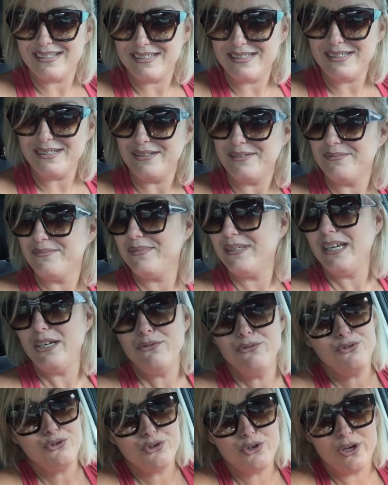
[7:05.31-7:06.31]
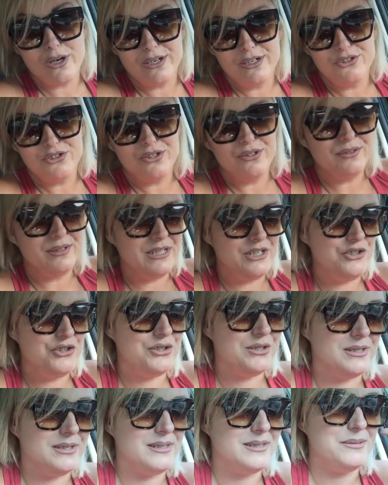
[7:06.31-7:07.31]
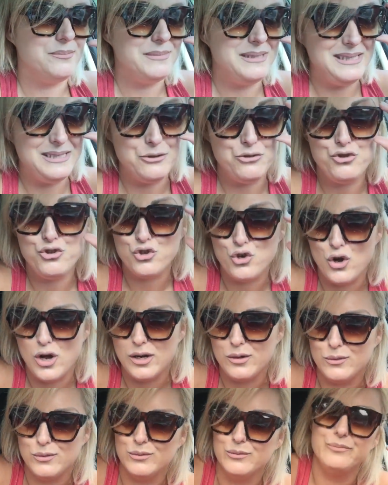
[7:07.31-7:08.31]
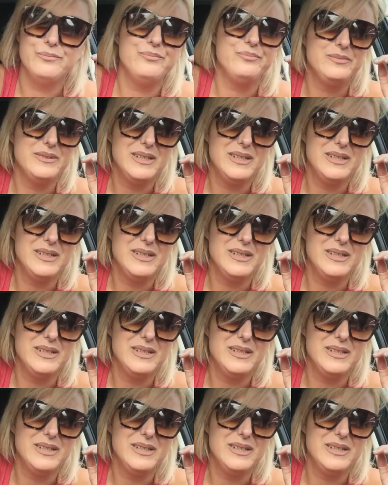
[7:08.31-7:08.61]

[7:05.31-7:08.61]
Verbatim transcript: Assim, quem não joga já não tem chance. Mas eu jogo.